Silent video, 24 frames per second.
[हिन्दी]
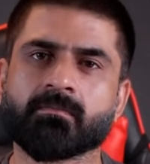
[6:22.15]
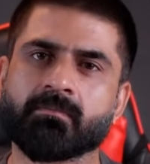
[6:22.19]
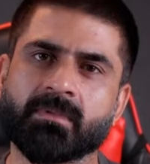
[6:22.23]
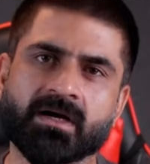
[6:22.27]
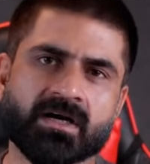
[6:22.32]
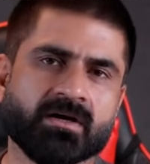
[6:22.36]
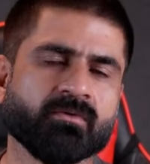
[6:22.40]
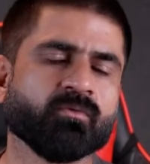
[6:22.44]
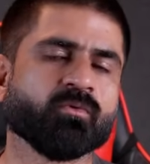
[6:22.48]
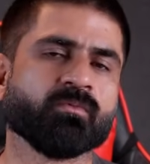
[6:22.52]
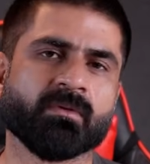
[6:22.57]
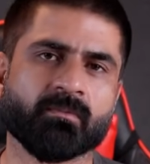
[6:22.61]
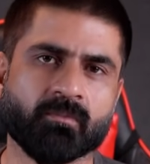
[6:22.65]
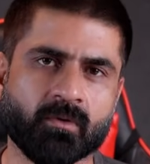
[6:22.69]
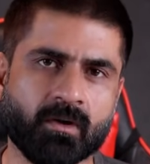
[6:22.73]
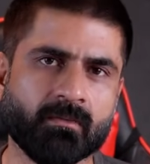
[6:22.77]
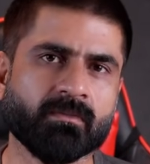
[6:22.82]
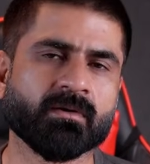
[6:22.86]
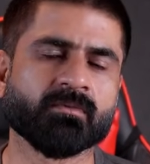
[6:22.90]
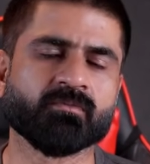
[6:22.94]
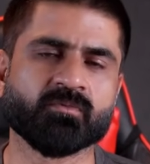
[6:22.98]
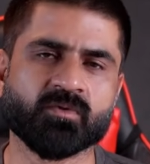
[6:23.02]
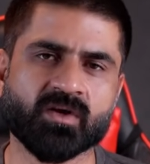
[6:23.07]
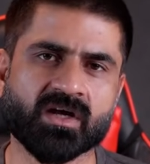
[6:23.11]
बट उनमें
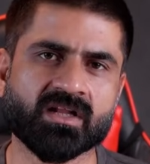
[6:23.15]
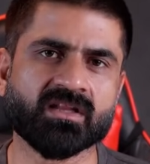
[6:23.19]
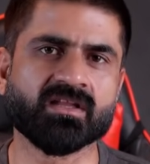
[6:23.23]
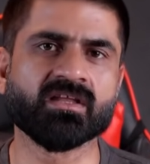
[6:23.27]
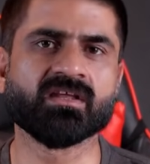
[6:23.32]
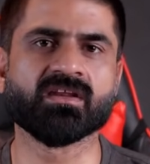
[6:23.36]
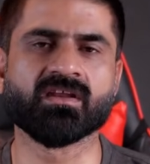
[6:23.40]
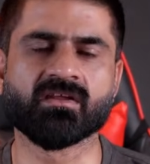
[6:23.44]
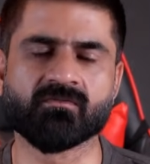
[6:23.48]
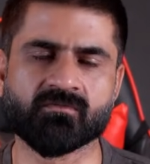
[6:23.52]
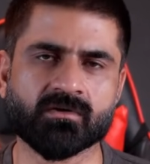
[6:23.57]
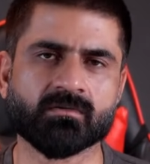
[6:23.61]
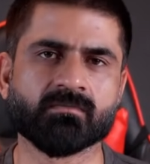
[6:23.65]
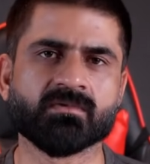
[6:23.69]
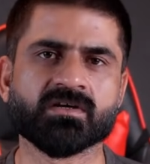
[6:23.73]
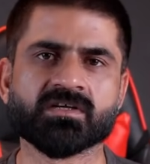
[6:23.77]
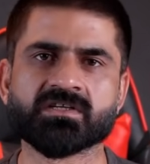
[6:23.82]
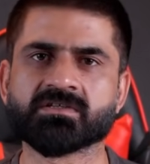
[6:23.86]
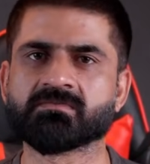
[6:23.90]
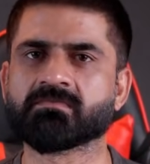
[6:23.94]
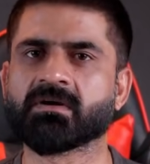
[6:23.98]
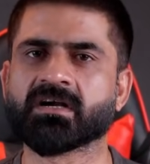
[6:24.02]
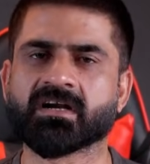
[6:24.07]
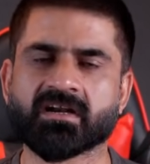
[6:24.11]
प्रॉब्लम्स भी आती हैं
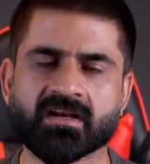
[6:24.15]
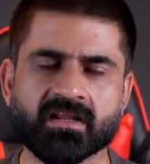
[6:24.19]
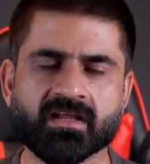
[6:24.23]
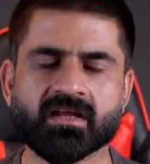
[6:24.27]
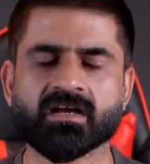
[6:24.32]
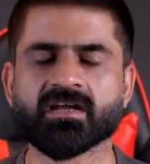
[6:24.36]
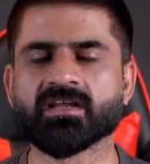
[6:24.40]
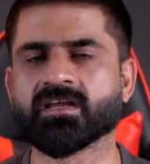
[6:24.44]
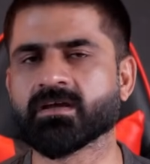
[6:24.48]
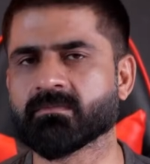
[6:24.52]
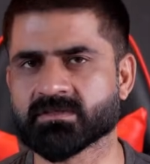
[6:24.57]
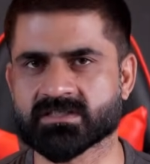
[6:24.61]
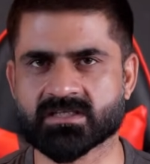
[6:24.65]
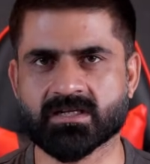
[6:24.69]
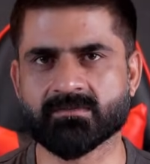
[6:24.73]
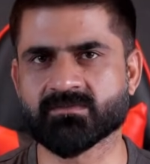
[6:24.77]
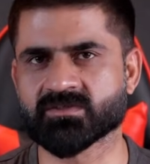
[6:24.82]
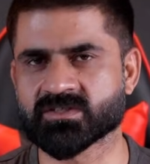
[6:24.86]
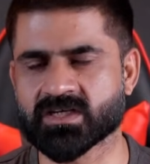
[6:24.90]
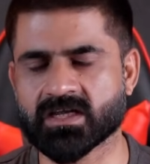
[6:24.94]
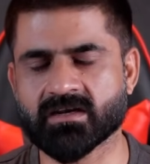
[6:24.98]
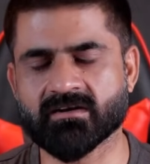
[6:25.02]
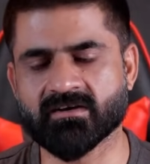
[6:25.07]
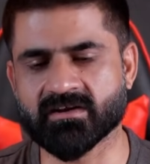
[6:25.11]
रिफर्बिश बैटरी का ये मसले
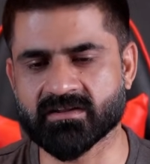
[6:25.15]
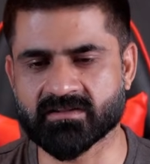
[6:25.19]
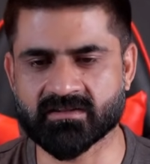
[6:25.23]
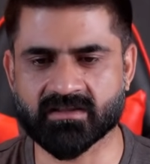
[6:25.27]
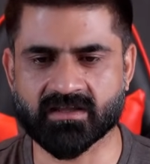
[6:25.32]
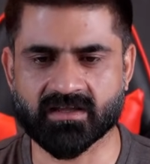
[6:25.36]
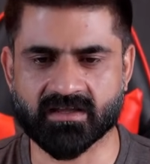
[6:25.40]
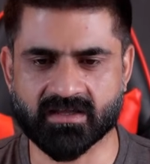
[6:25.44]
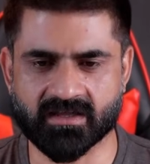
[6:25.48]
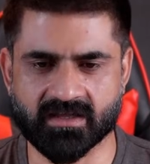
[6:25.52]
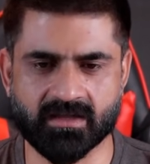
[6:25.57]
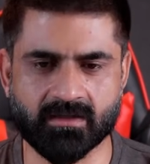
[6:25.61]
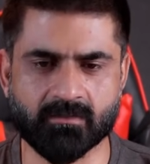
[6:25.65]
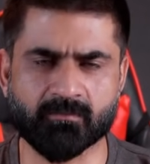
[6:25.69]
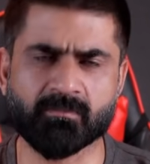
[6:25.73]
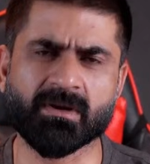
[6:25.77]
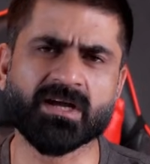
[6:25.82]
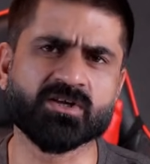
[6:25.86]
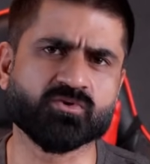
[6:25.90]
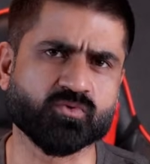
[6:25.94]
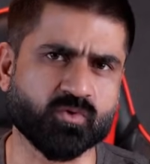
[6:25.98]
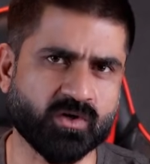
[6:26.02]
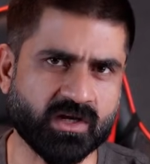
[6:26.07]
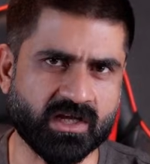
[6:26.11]
मसाइल रहते हैं
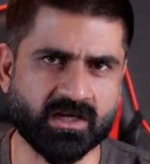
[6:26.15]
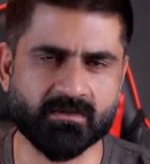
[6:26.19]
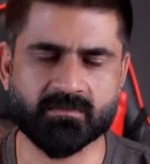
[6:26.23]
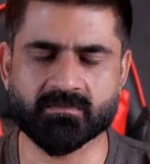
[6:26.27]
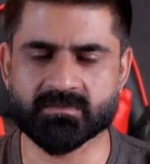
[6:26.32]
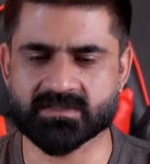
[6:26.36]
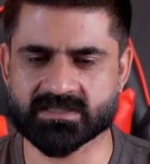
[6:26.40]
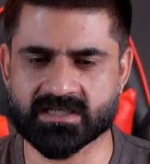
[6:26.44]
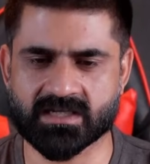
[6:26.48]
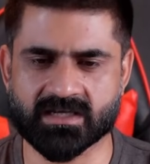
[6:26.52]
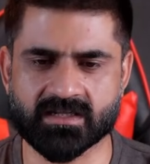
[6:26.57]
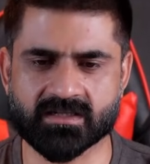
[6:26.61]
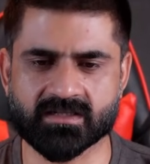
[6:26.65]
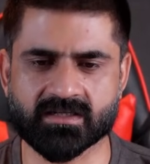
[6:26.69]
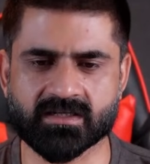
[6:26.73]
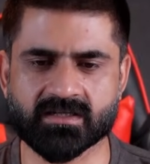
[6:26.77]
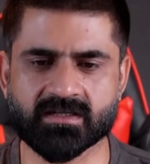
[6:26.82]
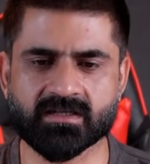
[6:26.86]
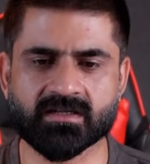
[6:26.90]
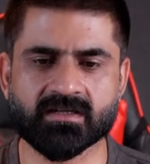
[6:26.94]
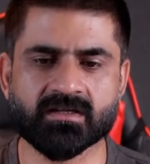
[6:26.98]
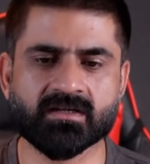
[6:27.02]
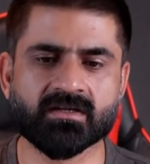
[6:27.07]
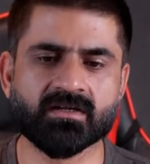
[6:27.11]
पैच होने का भी मसला रहता
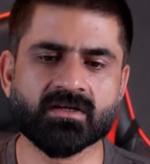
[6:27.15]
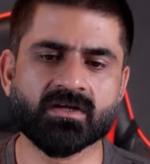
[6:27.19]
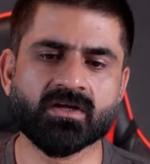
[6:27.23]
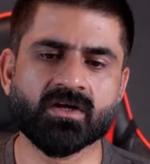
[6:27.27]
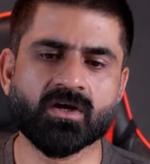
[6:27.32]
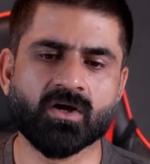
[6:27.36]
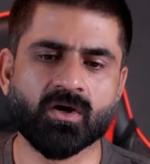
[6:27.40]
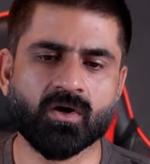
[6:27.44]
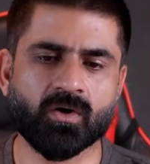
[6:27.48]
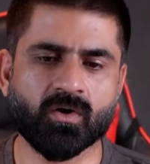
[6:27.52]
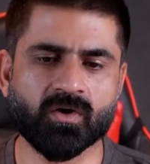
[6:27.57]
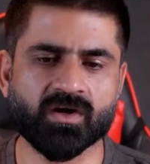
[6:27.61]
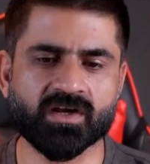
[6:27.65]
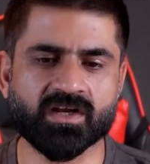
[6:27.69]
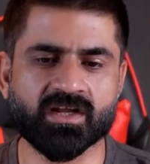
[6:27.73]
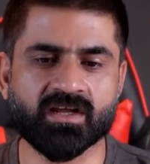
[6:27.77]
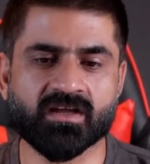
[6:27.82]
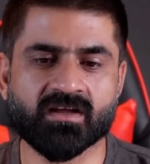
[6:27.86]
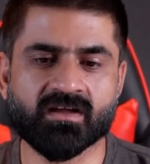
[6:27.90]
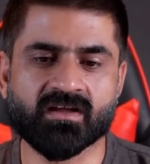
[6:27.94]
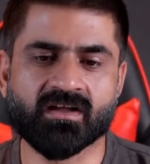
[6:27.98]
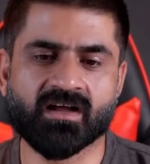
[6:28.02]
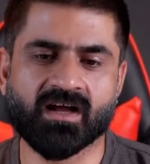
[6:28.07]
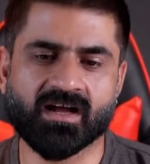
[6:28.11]
है ओके
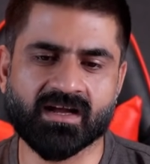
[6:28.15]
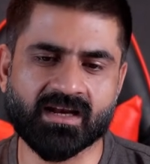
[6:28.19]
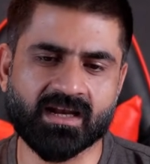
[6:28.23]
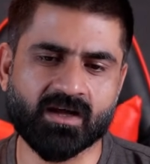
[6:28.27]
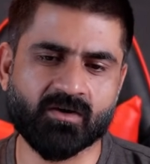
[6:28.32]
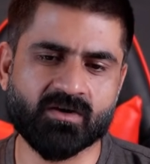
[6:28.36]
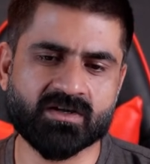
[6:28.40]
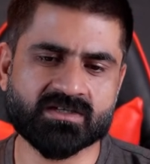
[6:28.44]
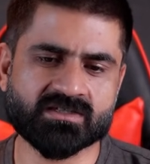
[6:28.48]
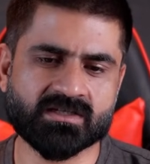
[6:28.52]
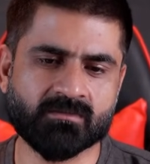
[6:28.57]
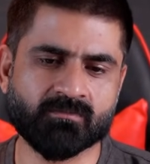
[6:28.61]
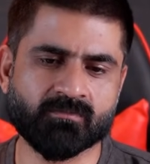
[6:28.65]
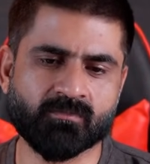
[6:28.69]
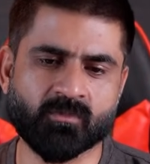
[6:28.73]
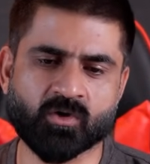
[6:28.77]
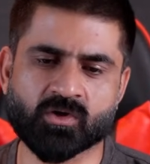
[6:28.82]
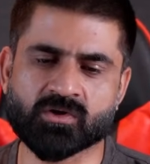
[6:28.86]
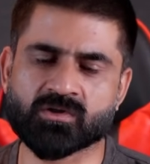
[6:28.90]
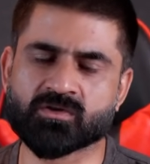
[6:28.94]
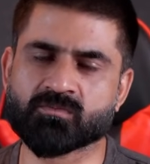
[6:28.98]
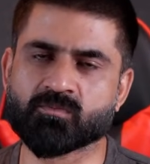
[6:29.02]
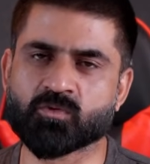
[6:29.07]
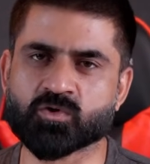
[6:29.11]
जी अगला क्वेश्चन
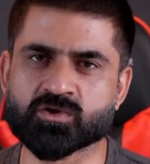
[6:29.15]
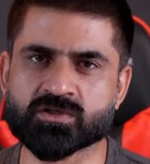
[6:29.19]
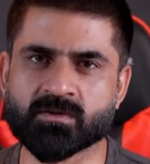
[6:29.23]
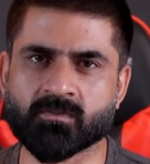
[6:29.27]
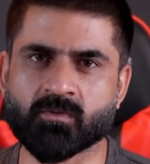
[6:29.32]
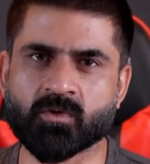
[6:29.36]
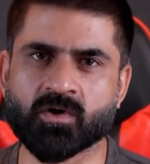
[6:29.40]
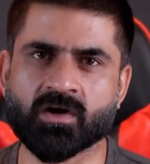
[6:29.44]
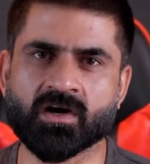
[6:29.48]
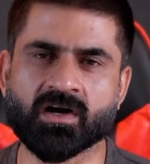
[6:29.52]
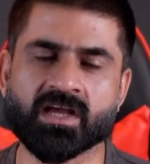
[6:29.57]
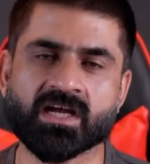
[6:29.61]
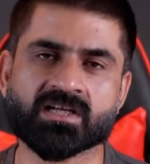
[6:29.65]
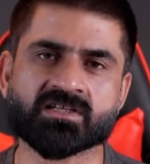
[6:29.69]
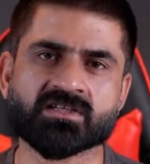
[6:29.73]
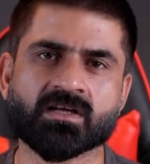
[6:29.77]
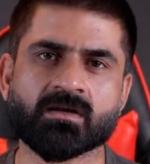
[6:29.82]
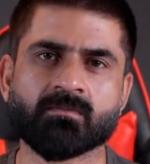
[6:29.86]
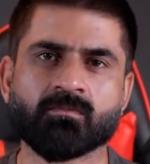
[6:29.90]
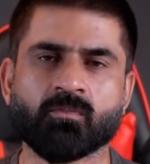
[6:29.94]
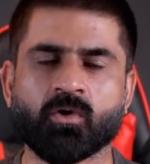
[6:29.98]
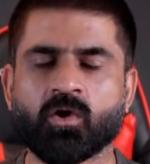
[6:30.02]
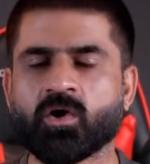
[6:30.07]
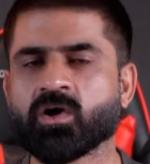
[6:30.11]
बहुत मोसे वर्ल्डली
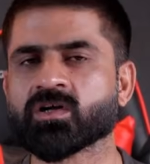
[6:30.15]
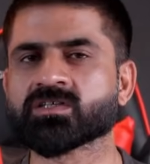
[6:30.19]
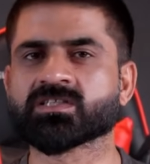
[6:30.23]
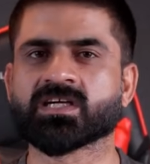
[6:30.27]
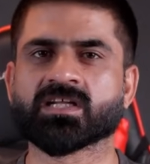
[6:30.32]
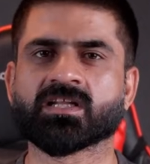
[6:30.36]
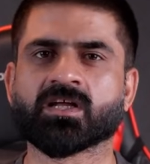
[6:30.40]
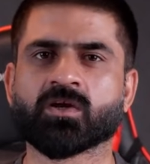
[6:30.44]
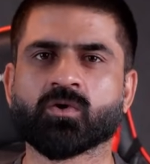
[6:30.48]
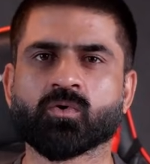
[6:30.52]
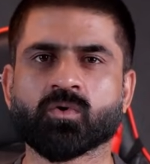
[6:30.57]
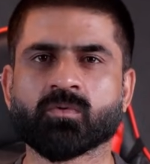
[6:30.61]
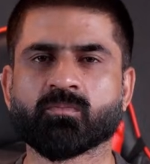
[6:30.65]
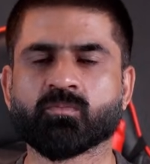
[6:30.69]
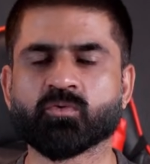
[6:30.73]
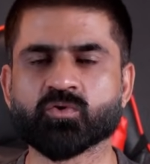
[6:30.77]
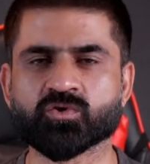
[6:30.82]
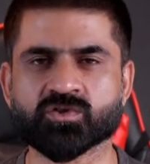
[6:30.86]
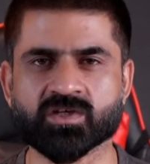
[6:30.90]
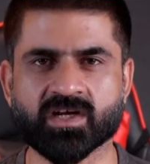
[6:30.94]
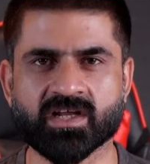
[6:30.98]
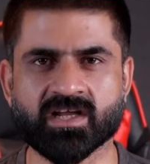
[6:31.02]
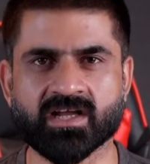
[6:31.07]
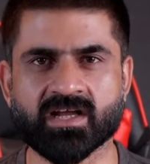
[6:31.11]
आजकल बहुत ज़्यादा लोग
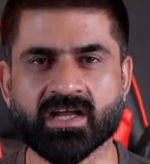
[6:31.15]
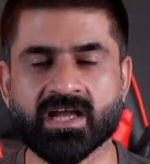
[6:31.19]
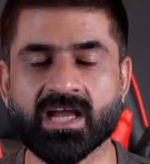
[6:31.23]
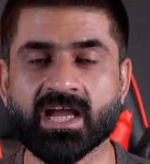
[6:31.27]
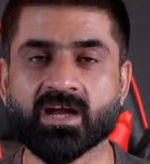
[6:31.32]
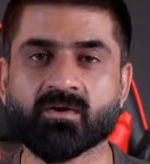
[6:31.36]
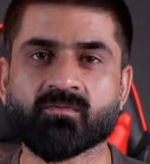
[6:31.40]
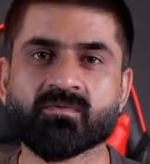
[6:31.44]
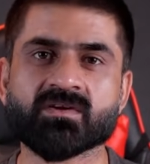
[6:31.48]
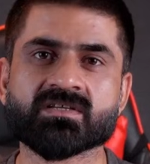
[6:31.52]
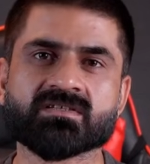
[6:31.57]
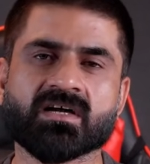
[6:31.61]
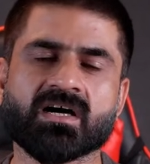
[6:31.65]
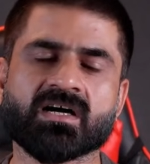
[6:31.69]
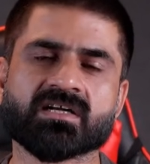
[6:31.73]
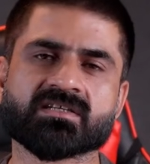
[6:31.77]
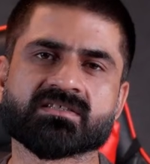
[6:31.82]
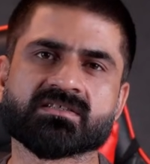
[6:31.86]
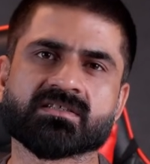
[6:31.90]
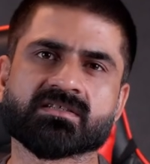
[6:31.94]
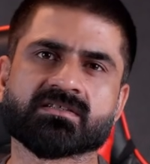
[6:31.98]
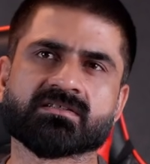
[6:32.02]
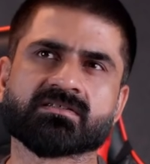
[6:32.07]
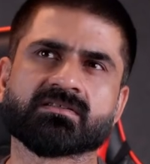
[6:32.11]
पूछ रहे हैं एक्वेस आर
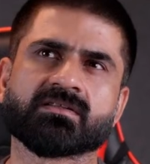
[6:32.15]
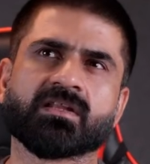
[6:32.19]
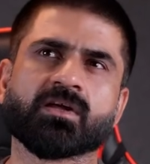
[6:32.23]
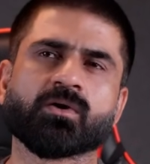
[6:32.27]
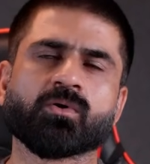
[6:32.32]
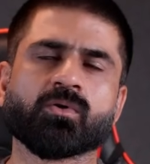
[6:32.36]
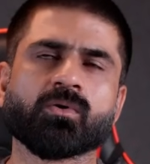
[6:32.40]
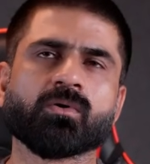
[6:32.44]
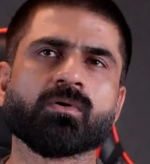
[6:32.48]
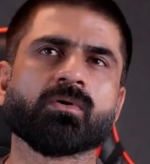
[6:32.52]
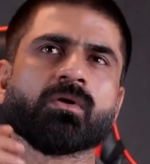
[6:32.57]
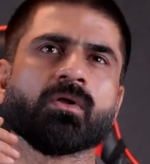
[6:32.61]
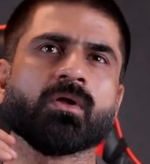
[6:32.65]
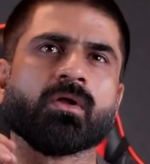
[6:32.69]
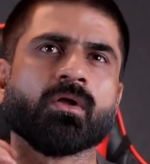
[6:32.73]
सिक्स देखो